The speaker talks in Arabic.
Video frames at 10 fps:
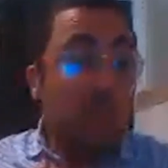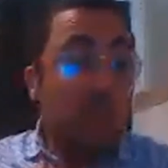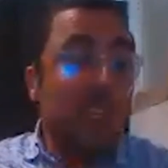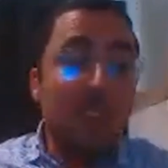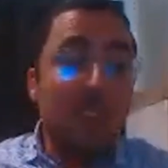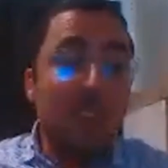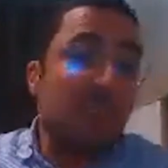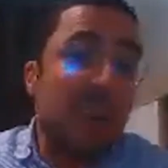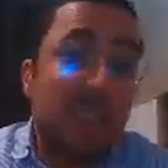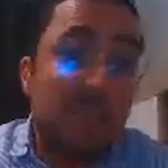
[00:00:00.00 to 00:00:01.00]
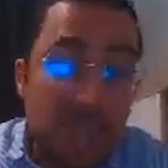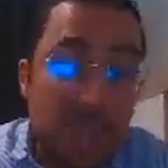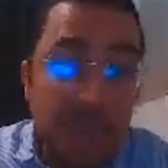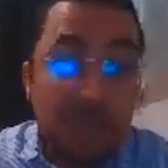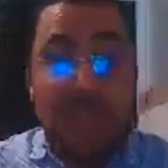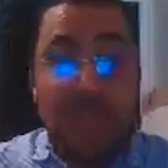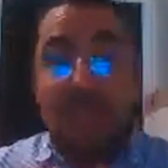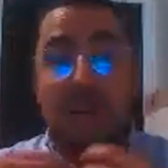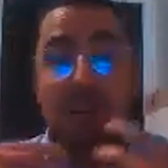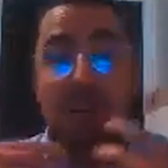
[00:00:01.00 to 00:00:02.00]
واش انا اليوم غادي نمشي
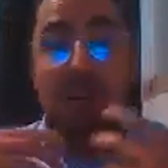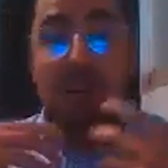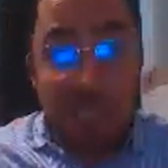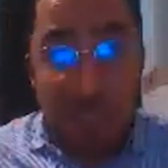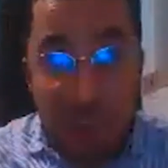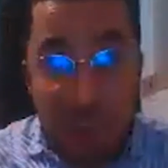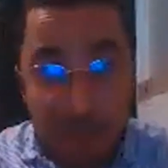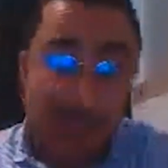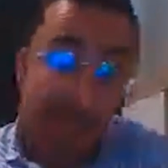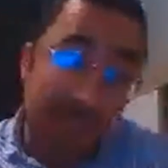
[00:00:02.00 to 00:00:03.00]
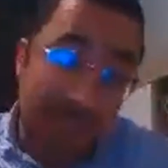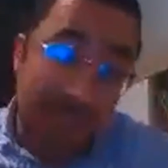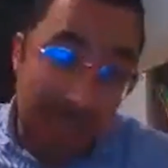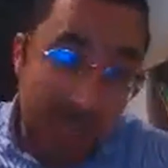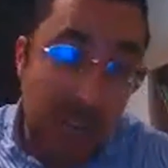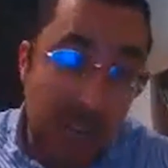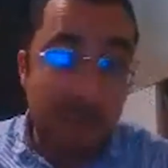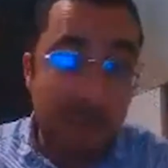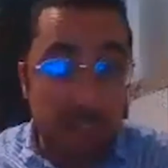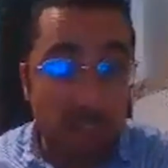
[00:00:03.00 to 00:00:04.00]
ندير لو ديجيتال كيف قالت لاله
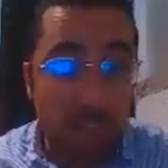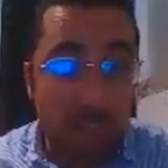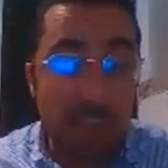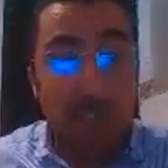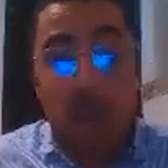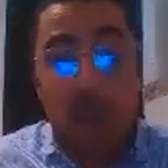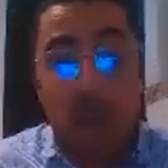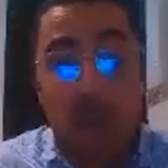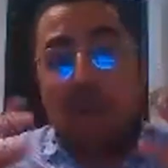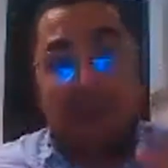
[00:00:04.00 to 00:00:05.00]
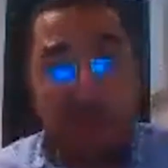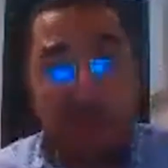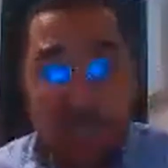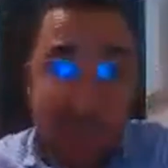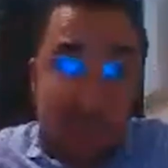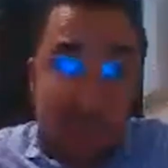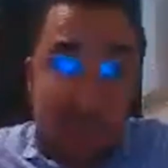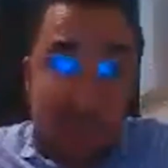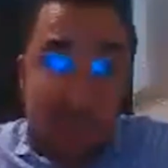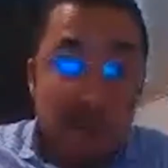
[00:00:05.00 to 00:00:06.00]
رجاء فيسبوك هادشي بون في بعض الناس
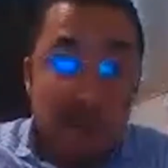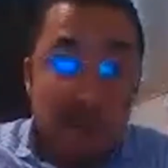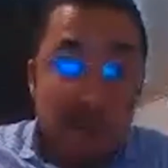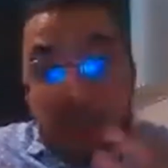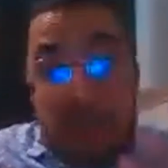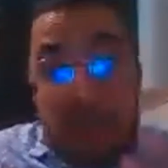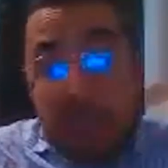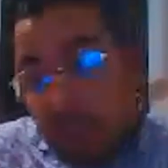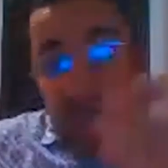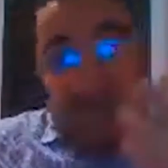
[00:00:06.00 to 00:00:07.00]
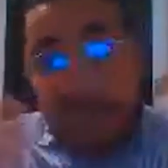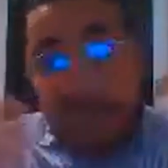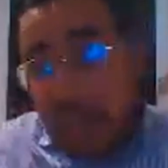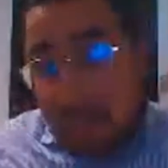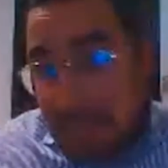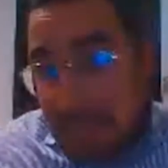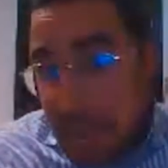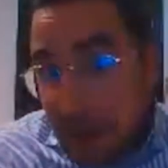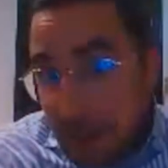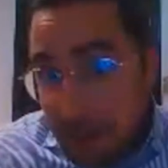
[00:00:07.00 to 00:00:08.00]
بحال دابا انا هادشي راه يلاه بديت
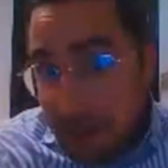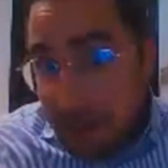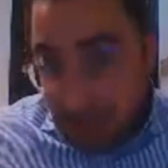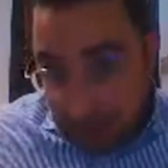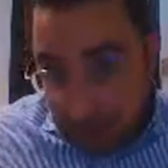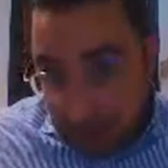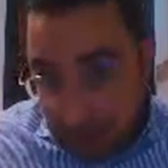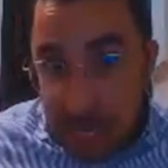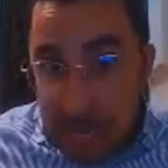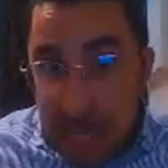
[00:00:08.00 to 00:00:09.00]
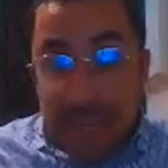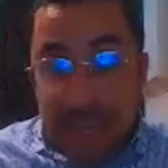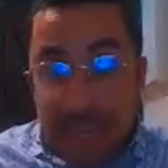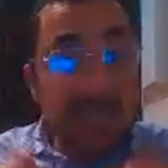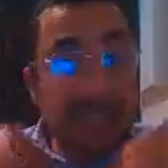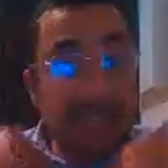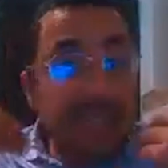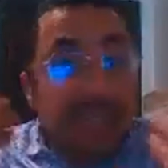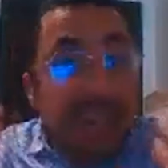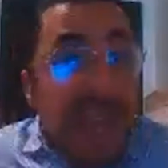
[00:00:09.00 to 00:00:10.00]
كنتعلم ليه حتى انا فهمتيني
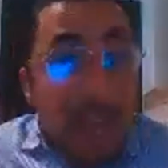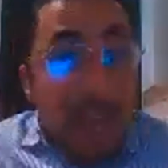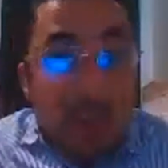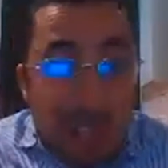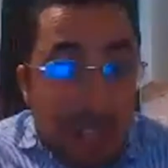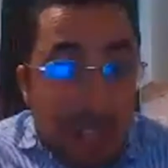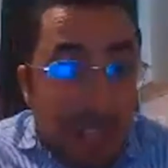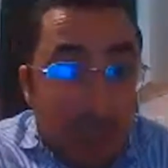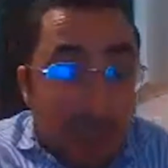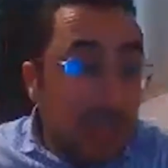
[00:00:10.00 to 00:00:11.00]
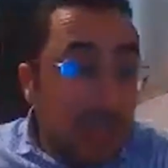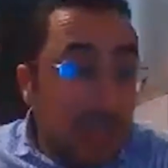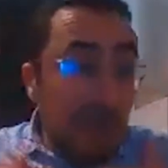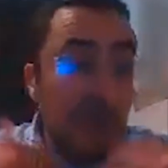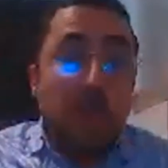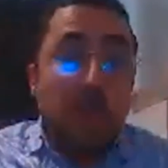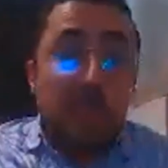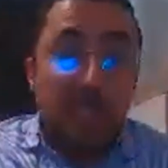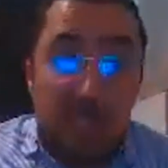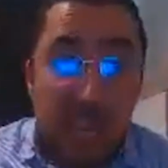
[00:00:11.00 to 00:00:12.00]
خصني نقرا عليه لو ديجيتال خصنا نقرا
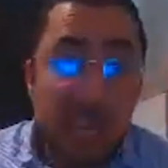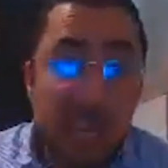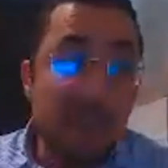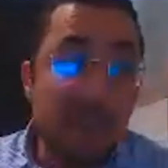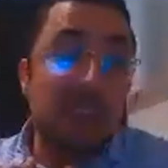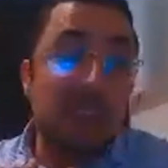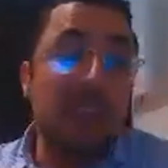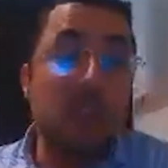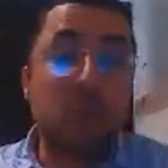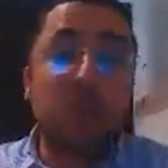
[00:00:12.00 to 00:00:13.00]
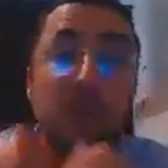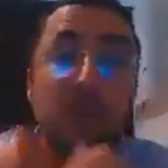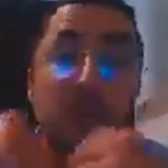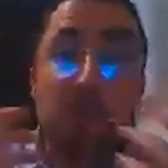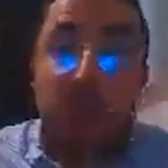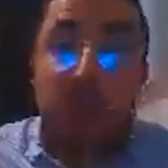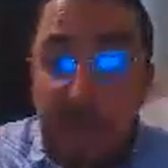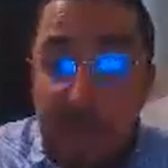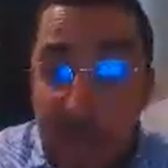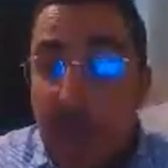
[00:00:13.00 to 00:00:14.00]
ديجيتال كيفاش غادي نديرو لو
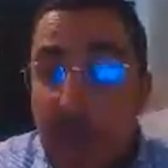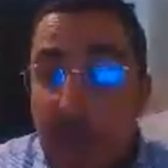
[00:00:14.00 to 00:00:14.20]
سبونسورينغ